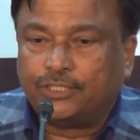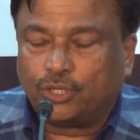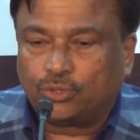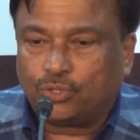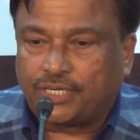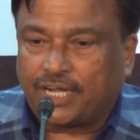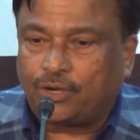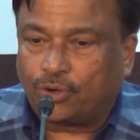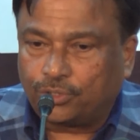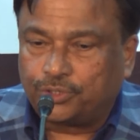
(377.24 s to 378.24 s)
যতটুকু টাকা
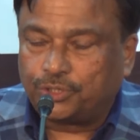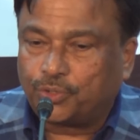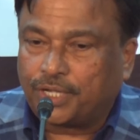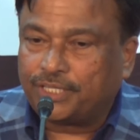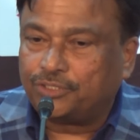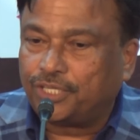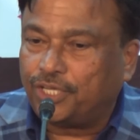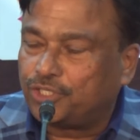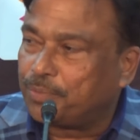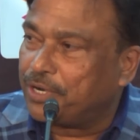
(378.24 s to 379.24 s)
খরচ হয়েছে ওখান থেকে যদি
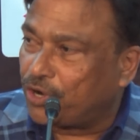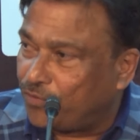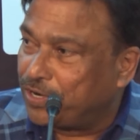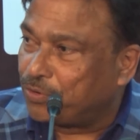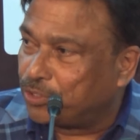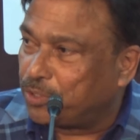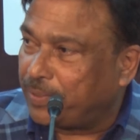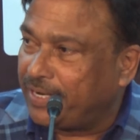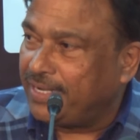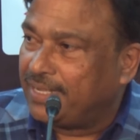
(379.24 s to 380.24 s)
কিছু আমরা রিকভারি করতে
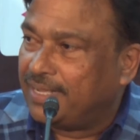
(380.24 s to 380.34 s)
পারি